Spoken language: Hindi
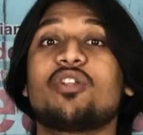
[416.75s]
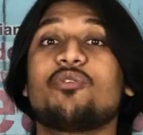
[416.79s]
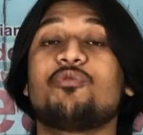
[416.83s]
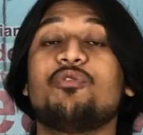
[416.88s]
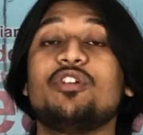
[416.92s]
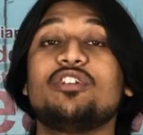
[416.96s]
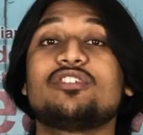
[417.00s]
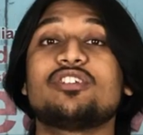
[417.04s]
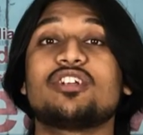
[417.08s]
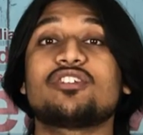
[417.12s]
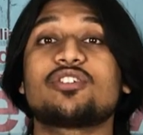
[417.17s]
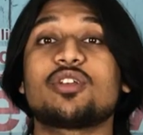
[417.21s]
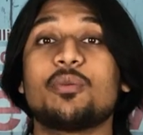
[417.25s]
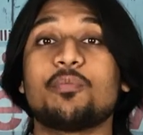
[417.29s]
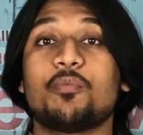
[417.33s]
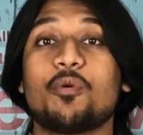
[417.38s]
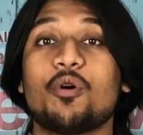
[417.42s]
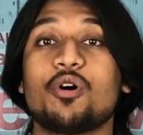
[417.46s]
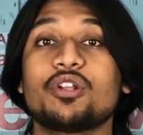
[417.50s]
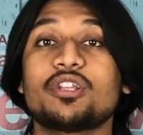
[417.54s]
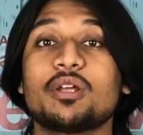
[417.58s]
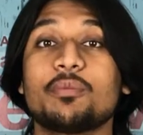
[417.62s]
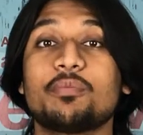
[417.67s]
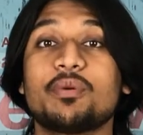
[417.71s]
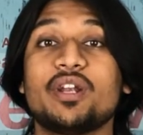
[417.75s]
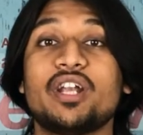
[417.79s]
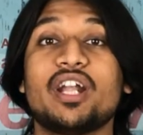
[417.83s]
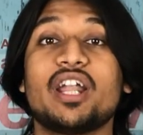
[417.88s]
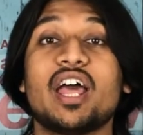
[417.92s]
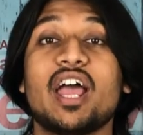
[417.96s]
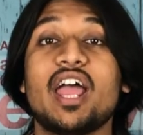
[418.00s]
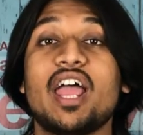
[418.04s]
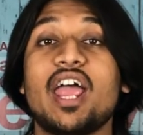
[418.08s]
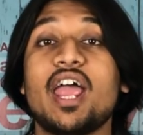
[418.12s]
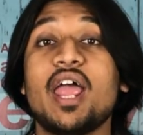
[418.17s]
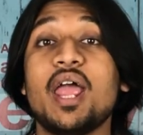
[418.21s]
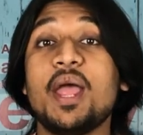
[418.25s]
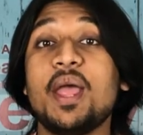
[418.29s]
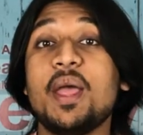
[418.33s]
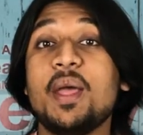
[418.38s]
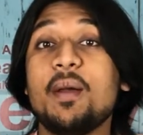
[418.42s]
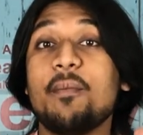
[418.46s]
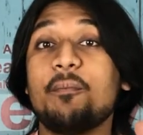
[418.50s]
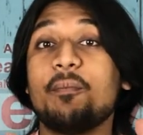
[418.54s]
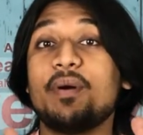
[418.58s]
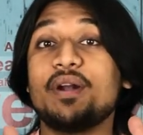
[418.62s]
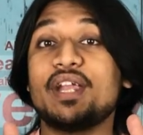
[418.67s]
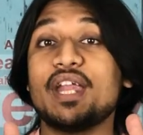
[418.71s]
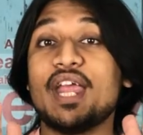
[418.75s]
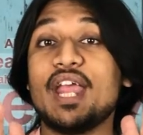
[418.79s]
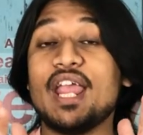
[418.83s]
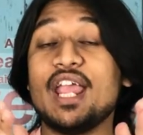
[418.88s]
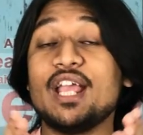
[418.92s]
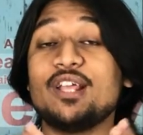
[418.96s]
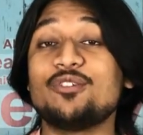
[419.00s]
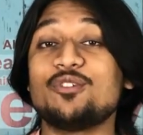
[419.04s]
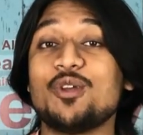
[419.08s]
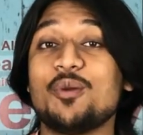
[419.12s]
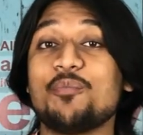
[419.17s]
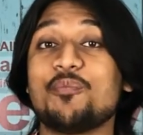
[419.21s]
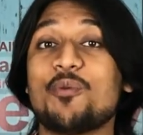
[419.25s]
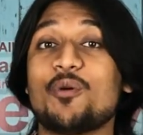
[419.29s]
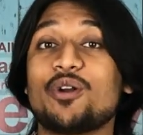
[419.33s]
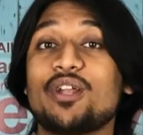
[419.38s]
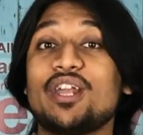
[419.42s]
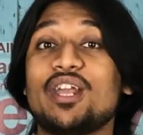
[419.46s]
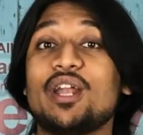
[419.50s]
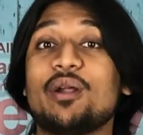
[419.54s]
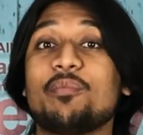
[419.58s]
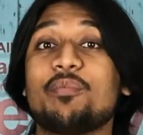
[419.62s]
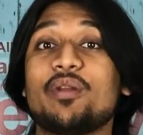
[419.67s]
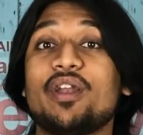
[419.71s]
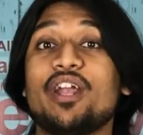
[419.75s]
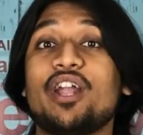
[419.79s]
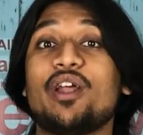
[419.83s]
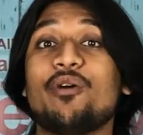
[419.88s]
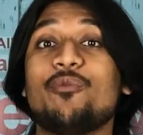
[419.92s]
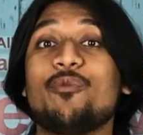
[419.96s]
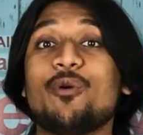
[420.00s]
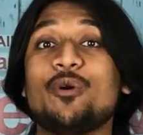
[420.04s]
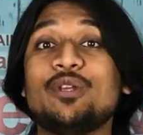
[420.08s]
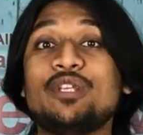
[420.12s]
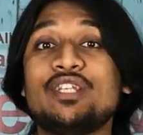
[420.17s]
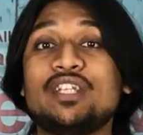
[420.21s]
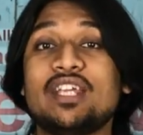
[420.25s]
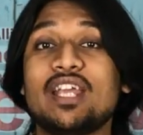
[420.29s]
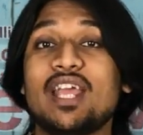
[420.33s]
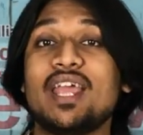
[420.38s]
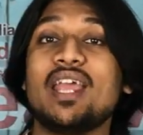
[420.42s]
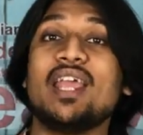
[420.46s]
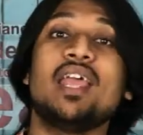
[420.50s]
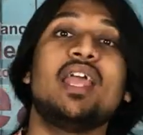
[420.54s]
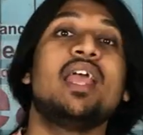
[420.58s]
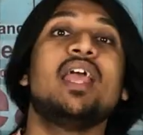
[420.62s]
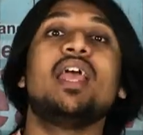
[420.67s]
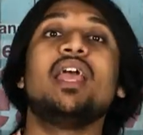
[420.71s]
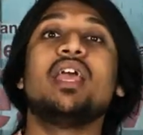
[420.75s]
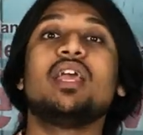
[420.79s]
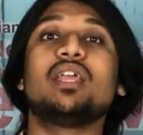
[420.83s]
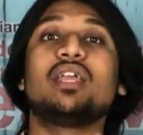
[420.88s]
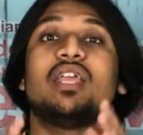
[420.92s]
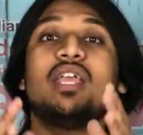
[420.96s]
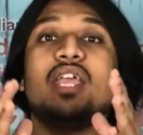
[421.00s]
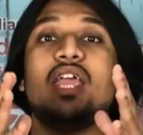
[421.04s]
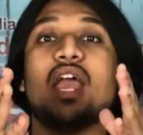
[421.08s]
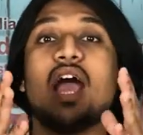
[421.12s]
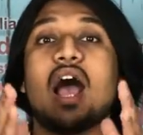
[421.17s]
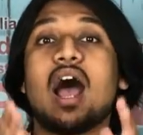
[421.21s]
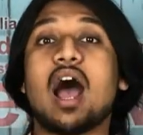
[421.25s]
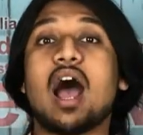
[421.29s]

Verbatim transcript: अदर फीचर्स के बहुत अपग्रेड आए हैं बट एक जो इंपॉर्टेंट अपग्रेड है वो ये कि